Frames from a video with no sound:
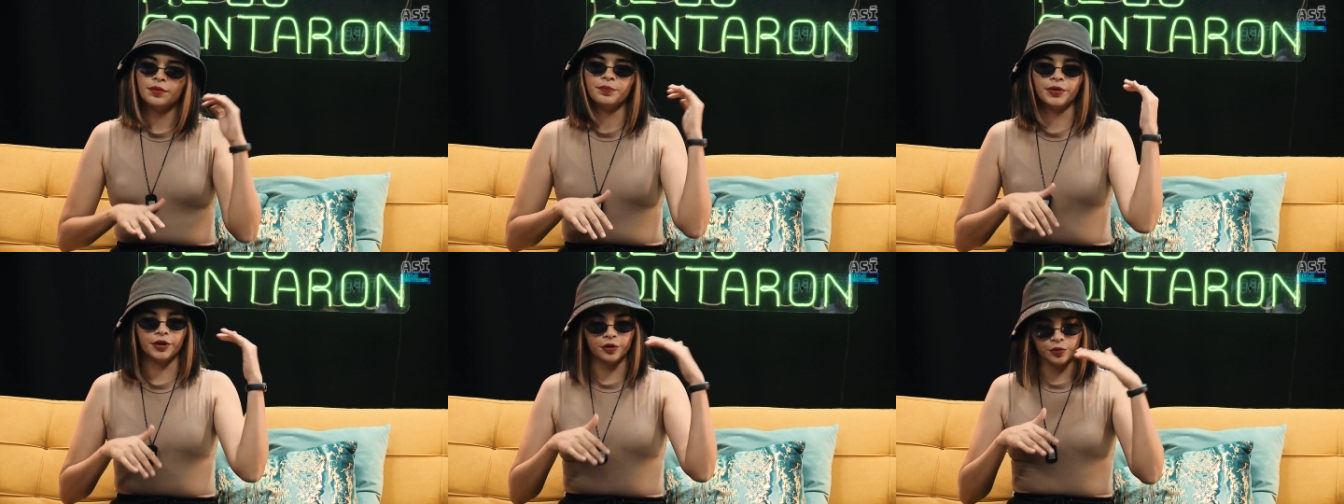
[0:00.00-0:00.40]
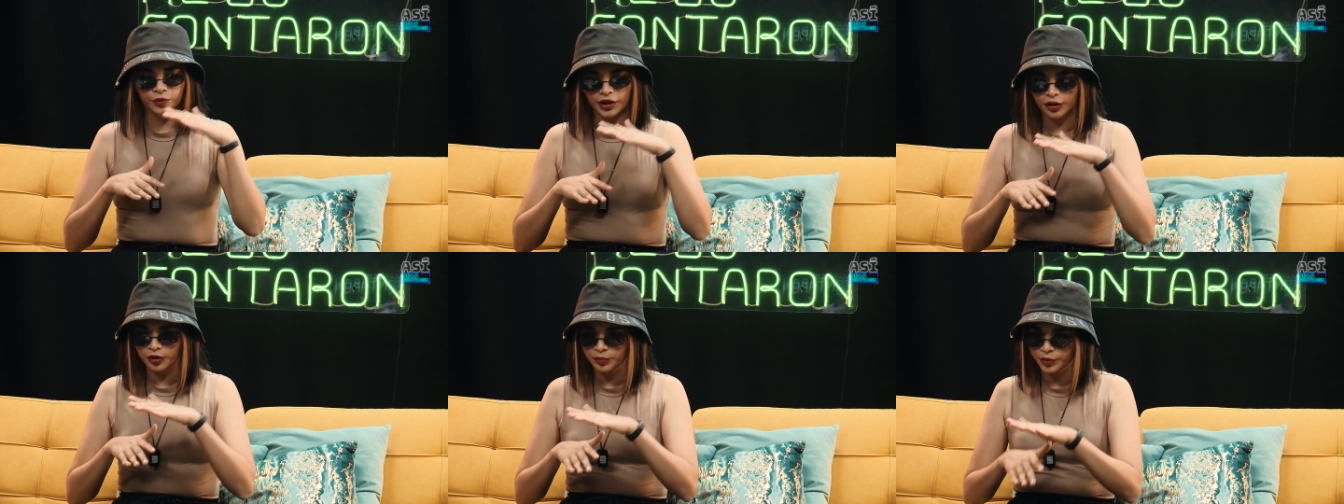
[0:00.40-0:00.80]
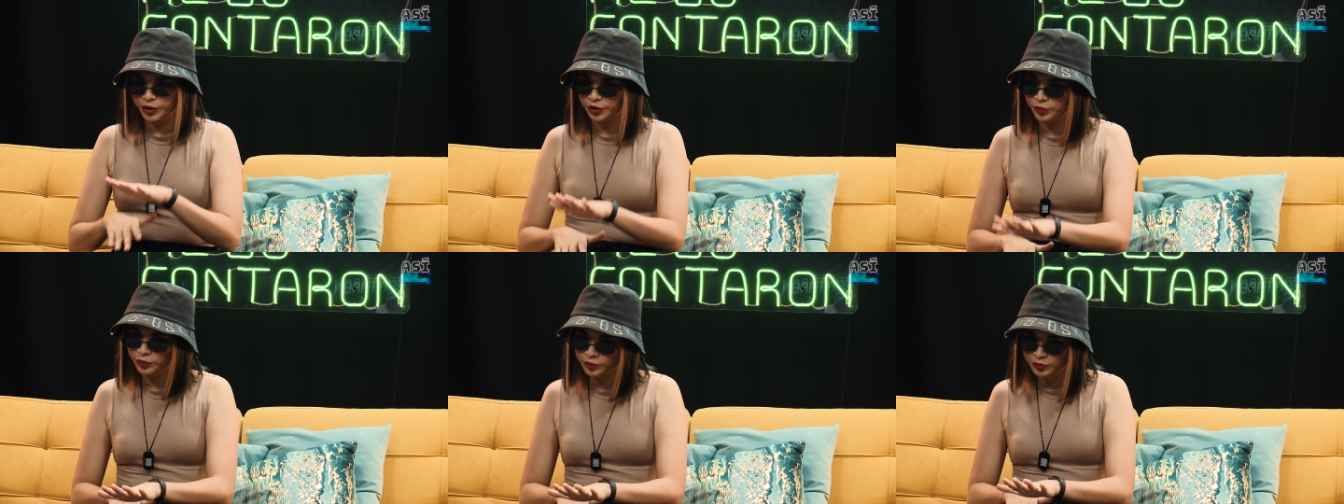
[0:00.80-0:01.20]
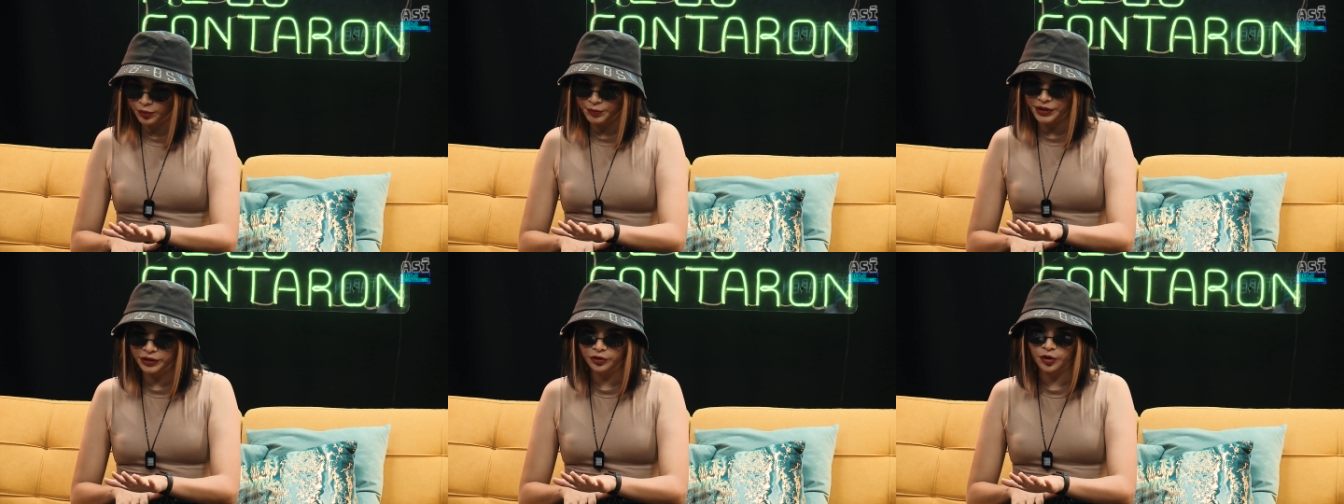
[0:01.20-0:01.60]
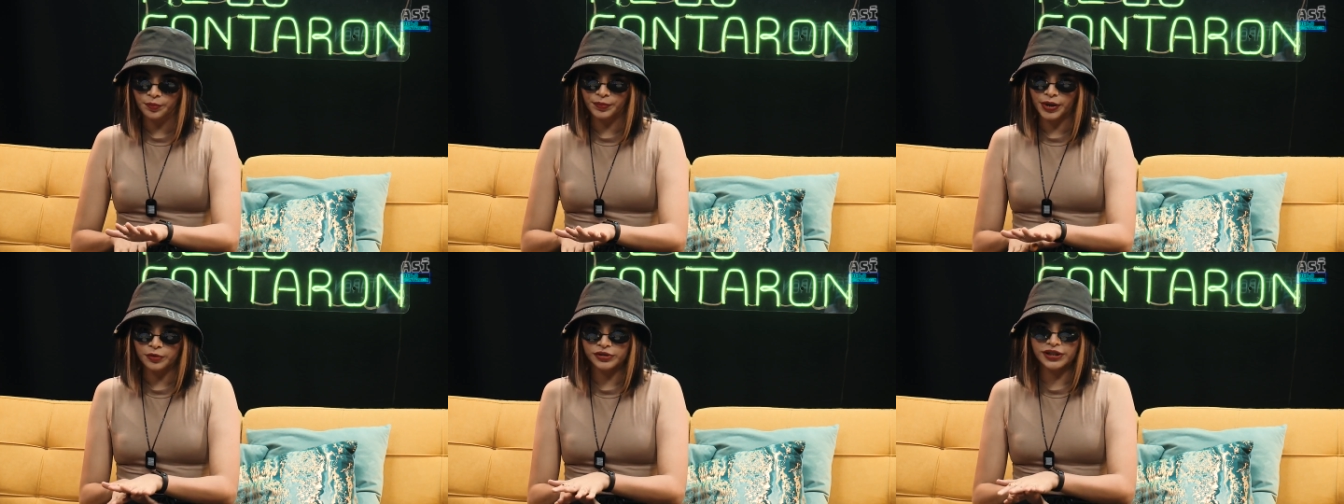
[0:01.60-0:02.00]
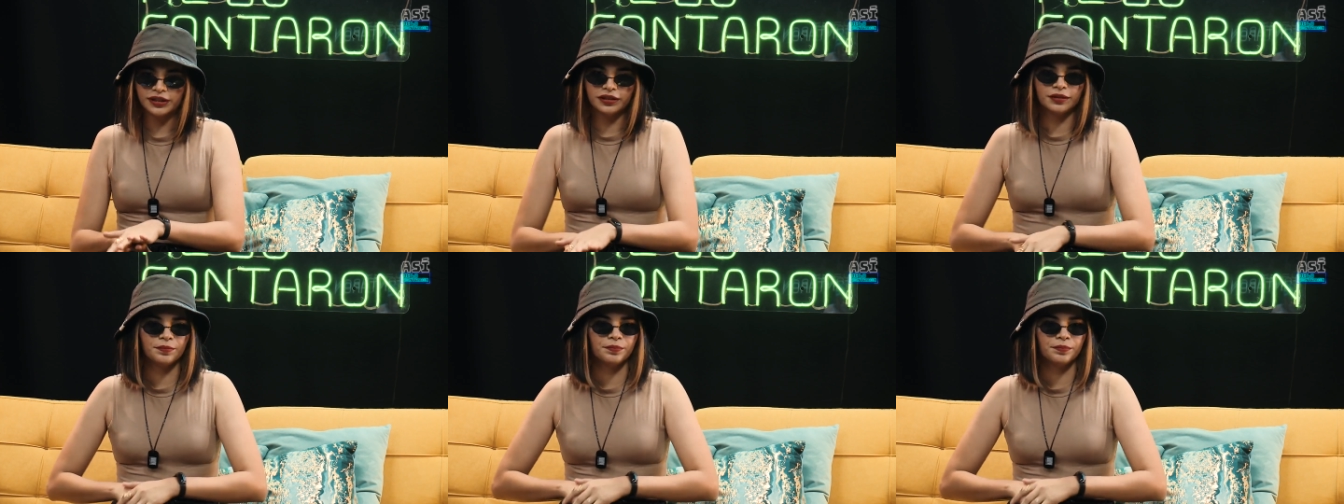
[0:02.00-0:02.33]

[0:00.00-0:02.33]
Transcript: pero de una como que hubo un momento de pausa. Pero